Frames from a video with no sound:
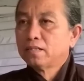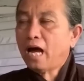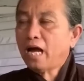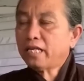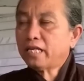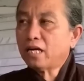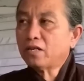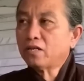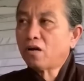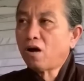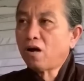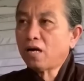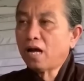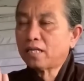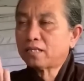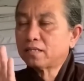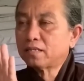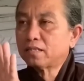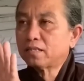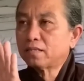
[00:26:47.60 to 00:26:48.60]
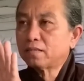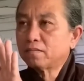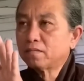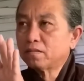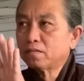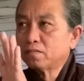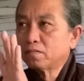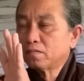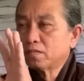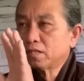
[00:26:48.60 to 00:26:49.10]
tới chừng đó là
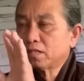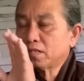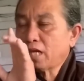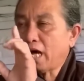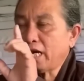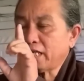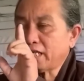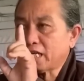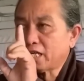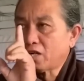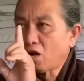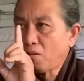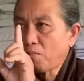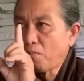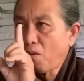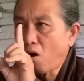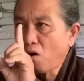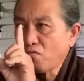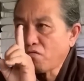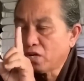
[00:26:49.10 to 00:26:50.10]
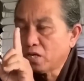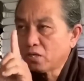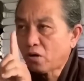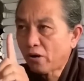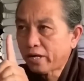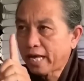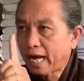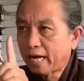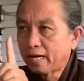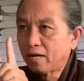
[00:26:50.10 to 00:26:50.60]
đến chừng đó bốn phương
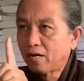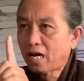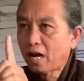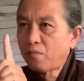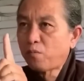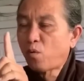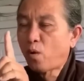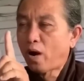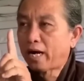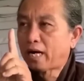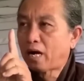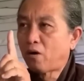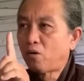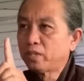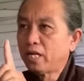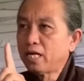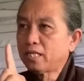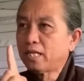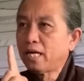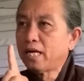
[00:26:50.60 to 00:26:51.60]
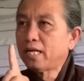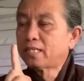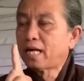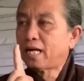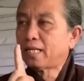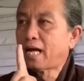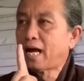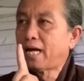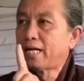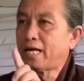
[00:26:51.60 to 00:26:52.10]
có giặc đó khắp hoàn cầu thiết thiết
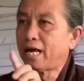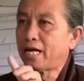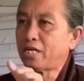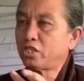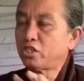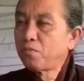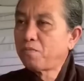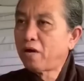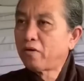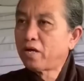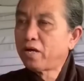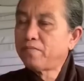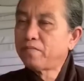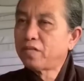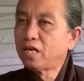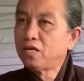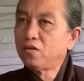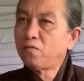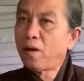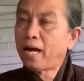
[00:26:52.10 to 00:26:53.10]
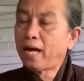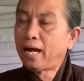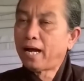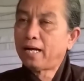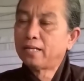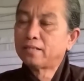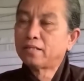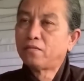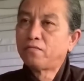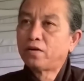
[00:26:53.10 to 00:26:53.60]
ta ta vậy sớm mau kiếm chữ của a
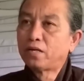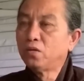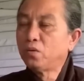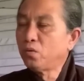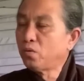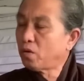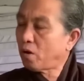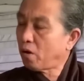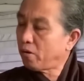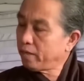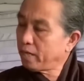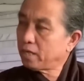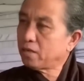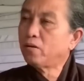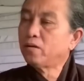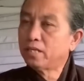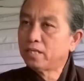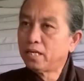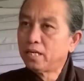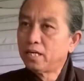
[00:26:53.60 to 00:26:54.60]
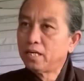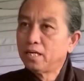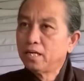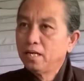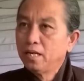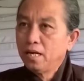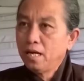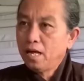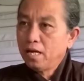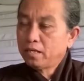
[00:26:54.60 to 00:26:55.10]
ha thì phật cứu khỏi nơi có lửa
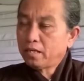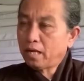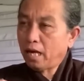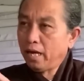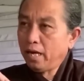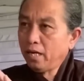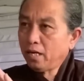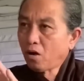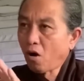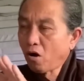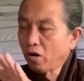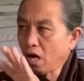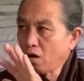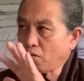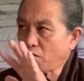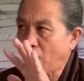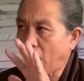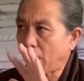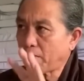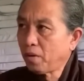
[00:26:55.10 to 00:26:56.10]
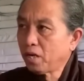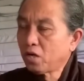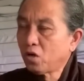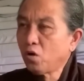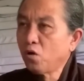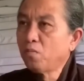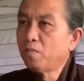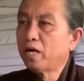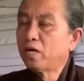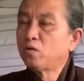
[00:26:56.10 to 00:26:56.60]
chỉ có đức phật mới
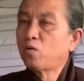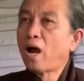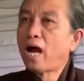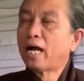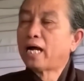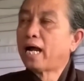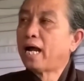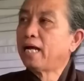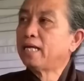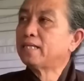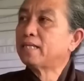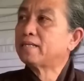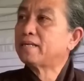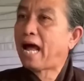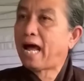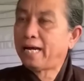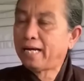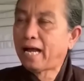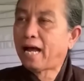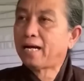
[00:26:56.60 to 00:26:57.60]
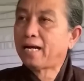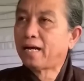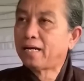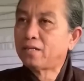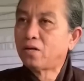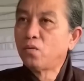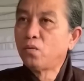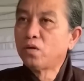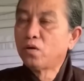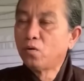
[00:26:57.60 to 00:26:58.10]
cứu mình qua cái đại nạn
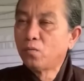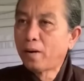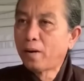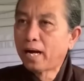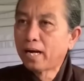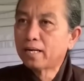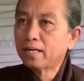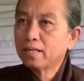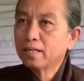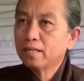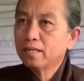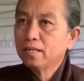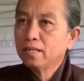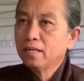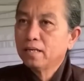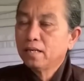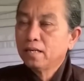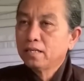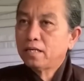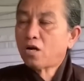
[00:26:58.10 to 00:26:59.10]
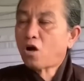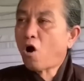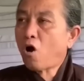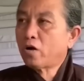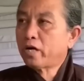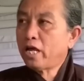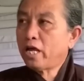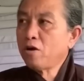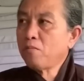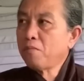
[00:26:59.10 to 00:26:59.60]
này thôi quý cô bác chứ
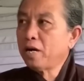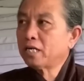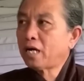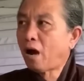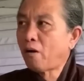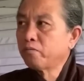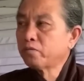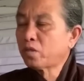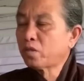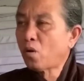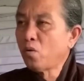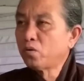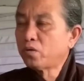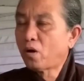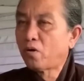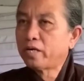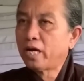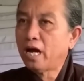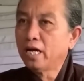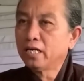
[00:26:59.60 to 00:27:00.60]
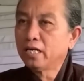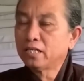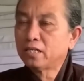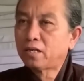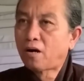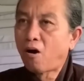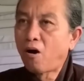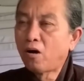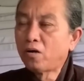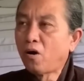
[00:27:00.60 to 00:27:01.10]
còn nếu mình không tu rồi đừng
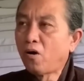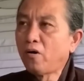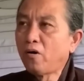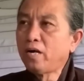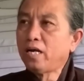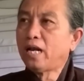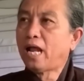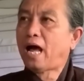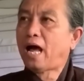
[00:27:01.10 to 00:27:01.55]
có nói